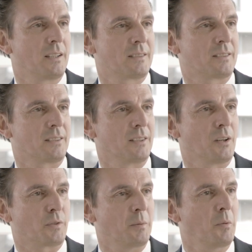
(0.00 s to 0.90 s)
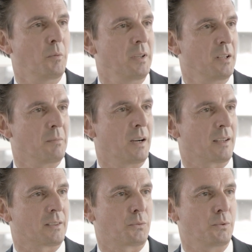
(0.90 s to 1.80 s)
hat äh, auf dem
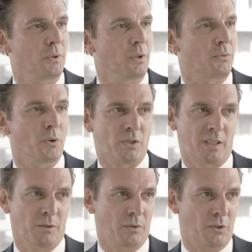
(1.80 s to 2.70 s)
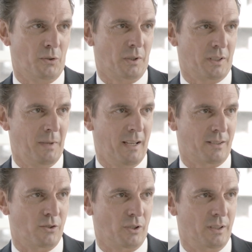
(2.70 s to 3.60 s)
Immobilienmarkt für Verunsicherung gesorgt im
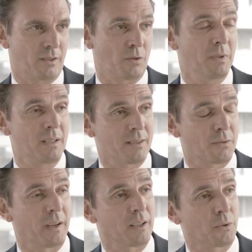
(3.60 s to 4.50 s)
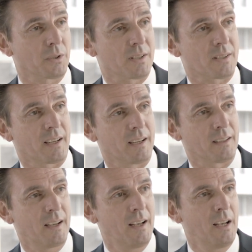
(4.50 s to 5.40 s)
ersten Schritt, zumindest für eine kurze Zeit.
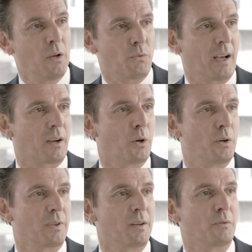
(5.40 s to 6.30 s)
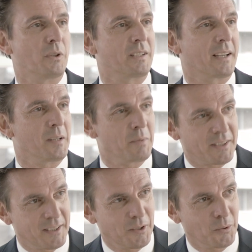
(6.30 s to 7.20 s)
Verkäufer wollten keine
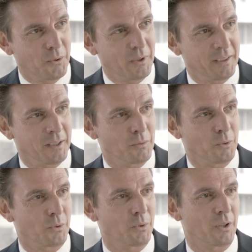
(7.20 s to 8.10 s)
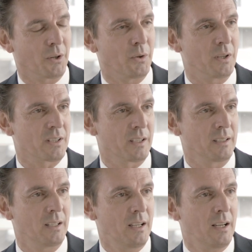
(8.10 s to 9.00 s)
Besichtigungen in ihren Wohnungen oder
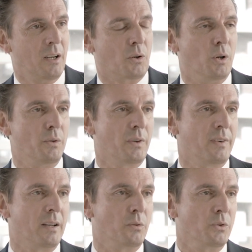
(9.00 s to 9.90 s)
Häusern. Käufer waren